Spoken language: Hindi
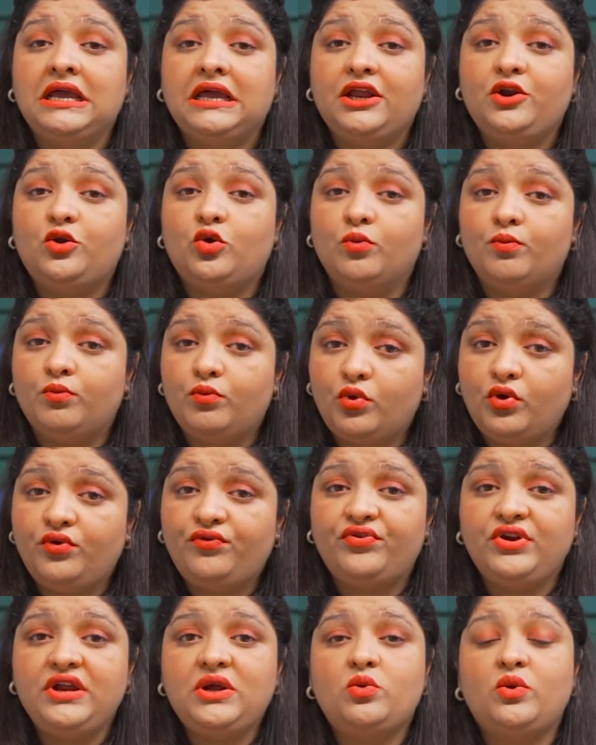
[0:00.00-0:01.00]
इनको मोर
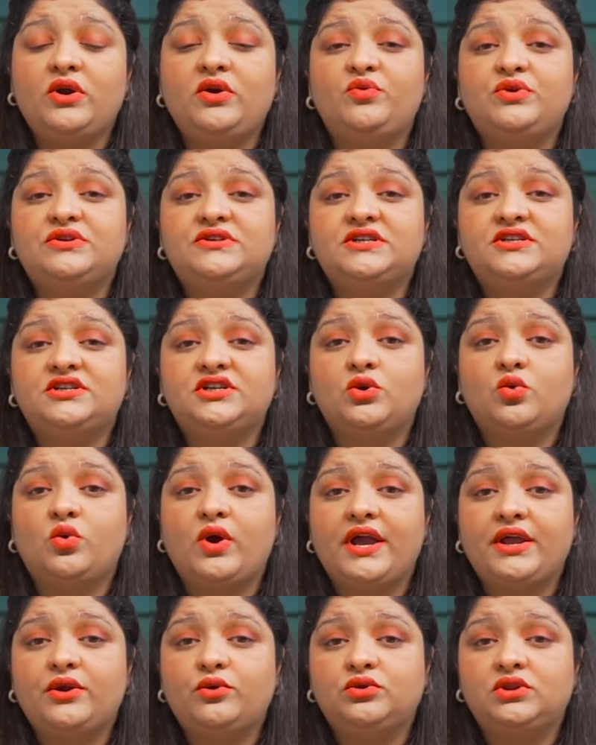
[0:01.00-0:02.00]
फ्रीकुंट विजिट
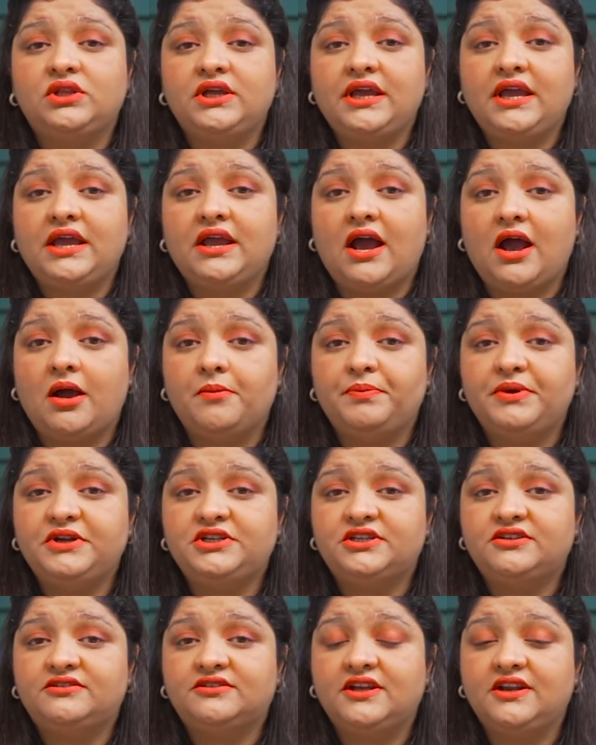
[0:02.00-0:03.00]
रिक्वायर होते हैं आम
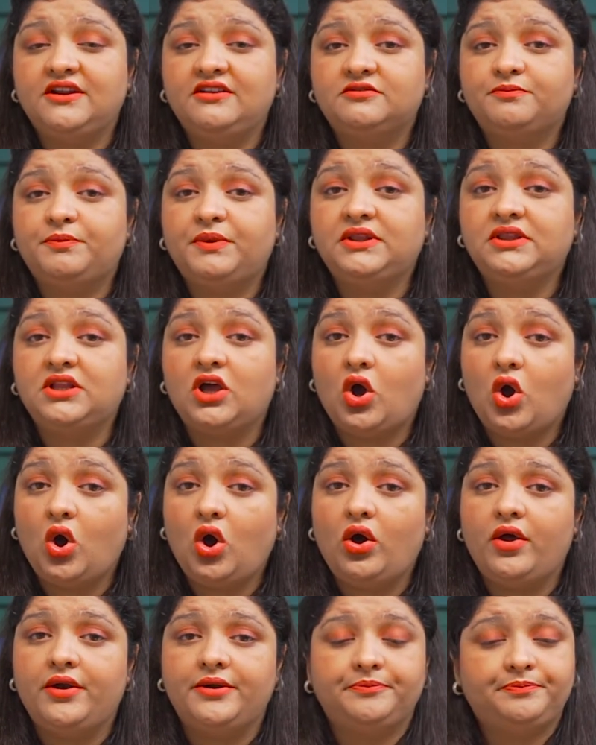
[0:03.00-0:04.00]
पेशेंट्स के नस्बत
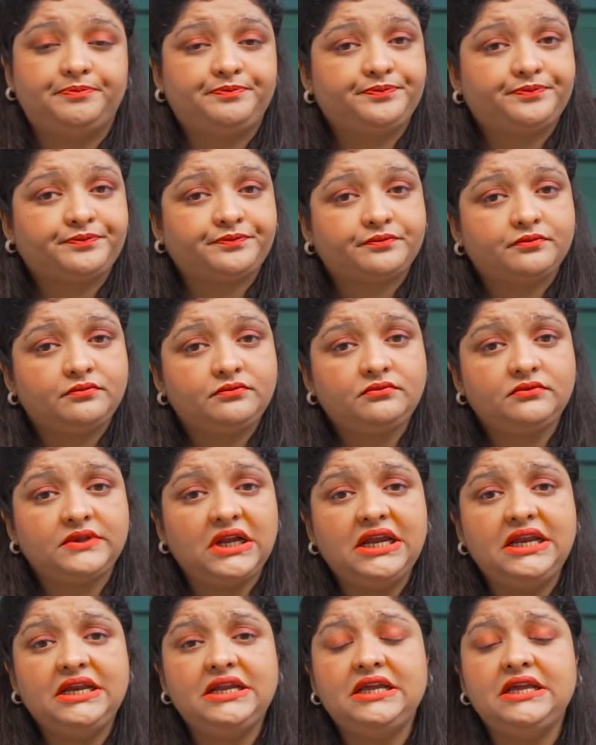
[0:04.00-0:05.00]
और
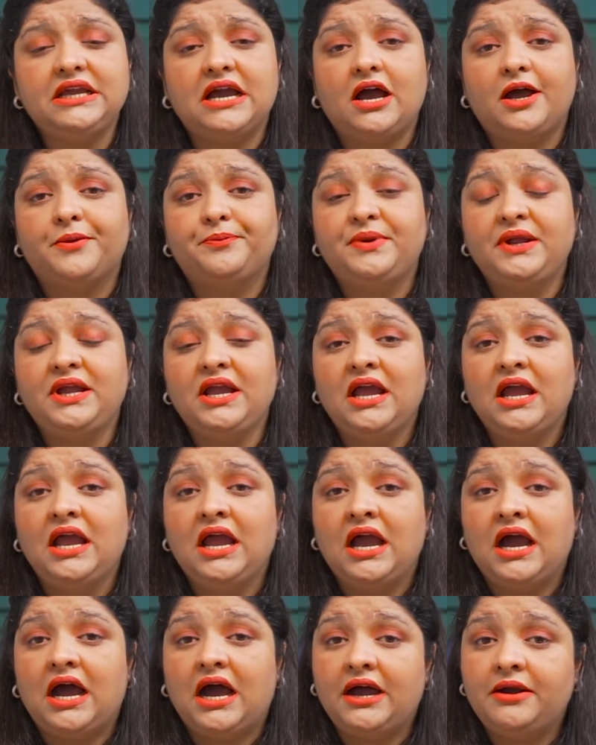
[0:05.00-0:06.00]
इनकी आपने
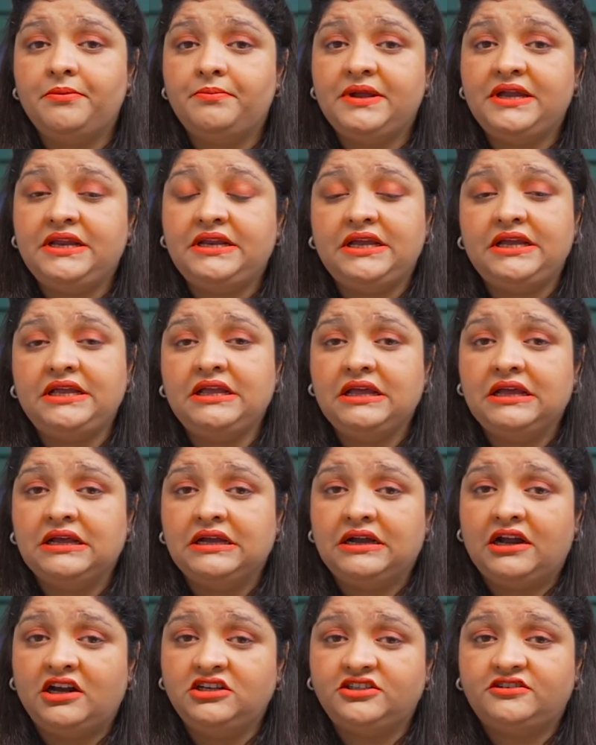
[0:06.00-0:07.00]
हर महीने
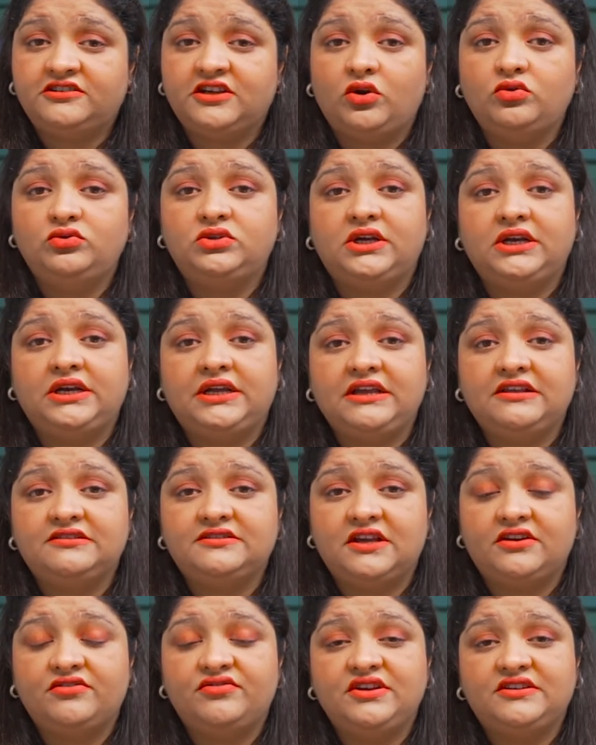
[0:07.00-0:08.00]
अल्ट्रासाउंड करके
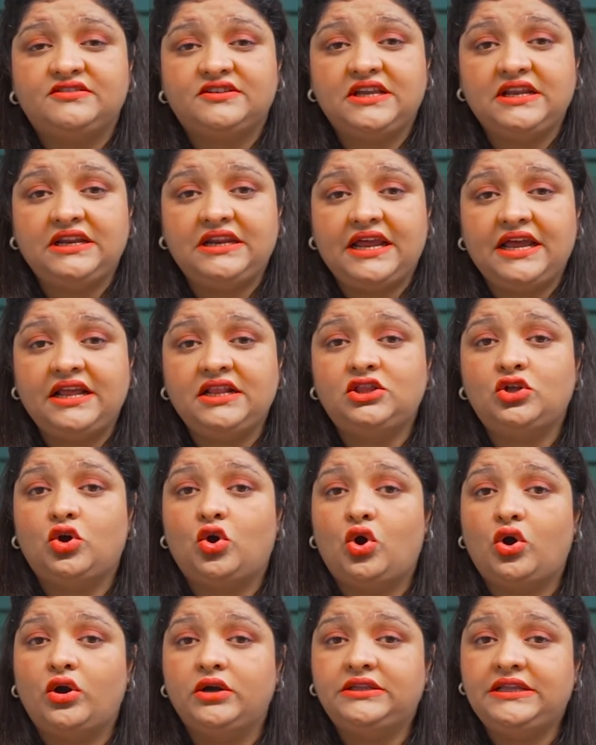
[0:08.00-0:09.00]
सर्विक्स की लेंथ
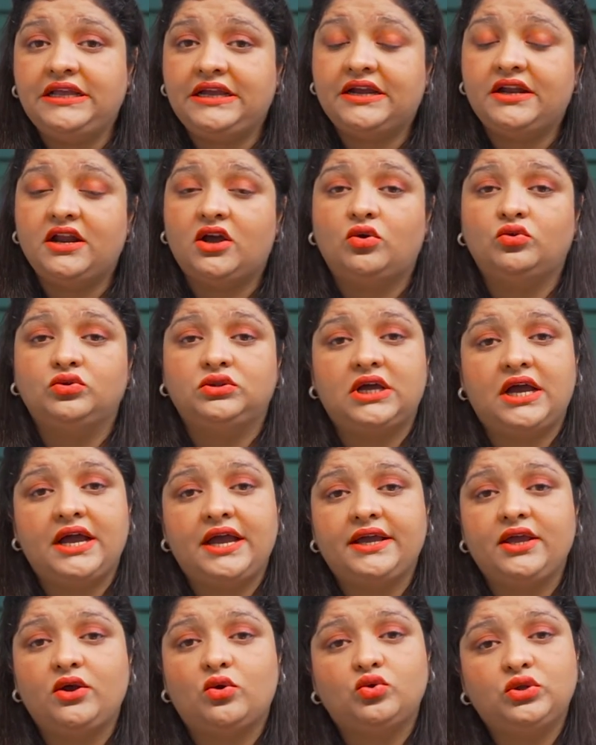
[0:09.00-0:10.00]
और देखना होता
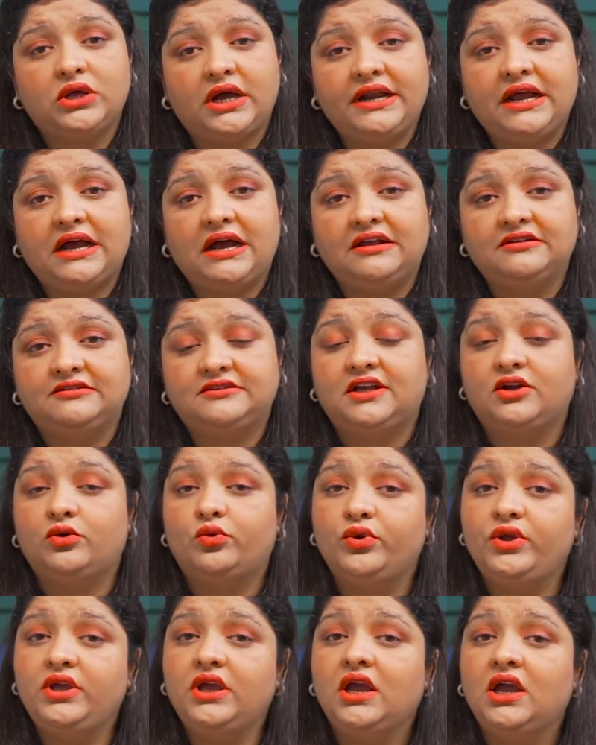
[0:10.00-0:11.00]
है कि खुदा नखास्ता
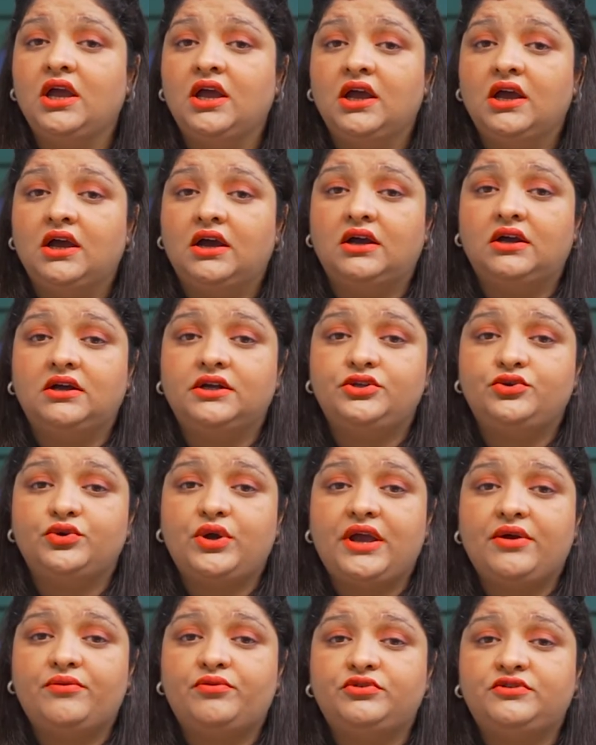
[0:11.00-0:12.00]
कोई जो
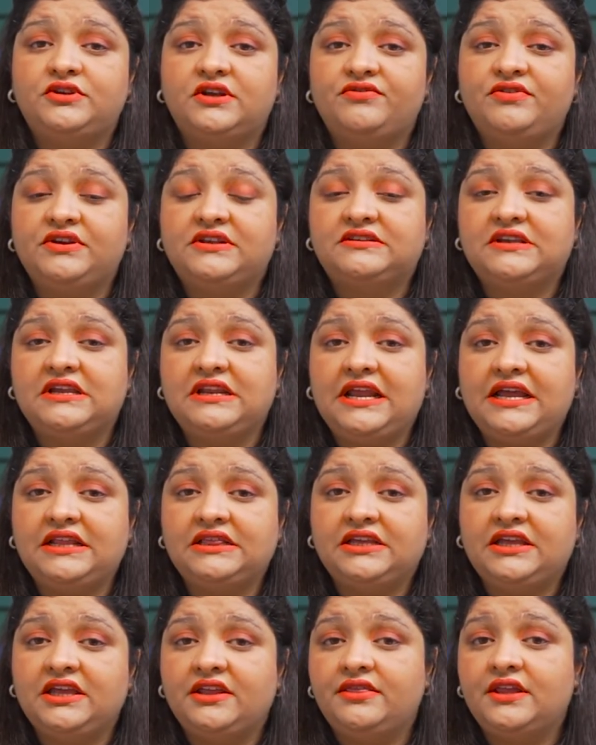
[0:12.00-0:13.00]
है वो सर्विक्स की
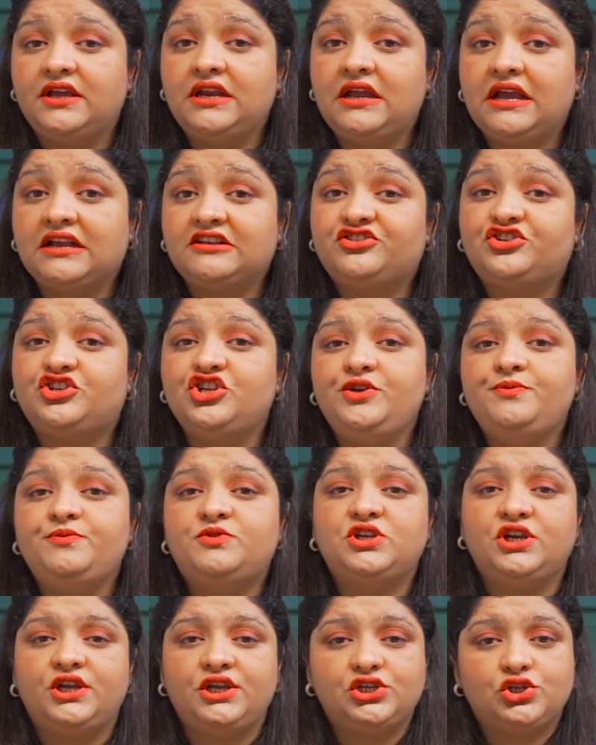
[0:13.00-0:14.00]
लेंथ के अंदर एक्सट्रीम
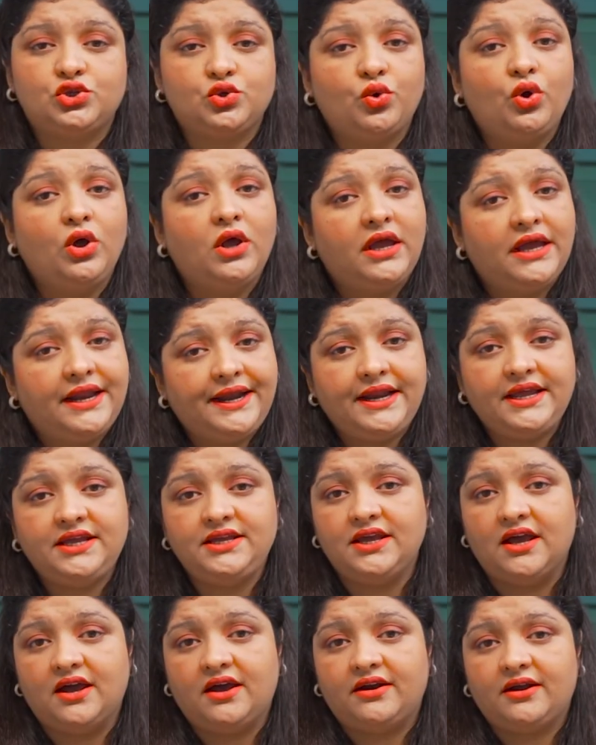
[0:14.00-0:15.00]
चेंज तो
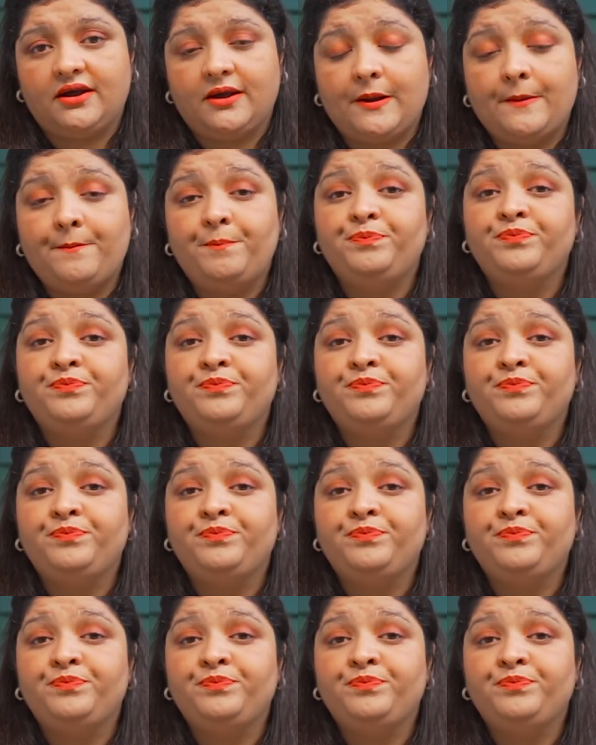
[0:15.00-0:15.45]
नहीं आ रहा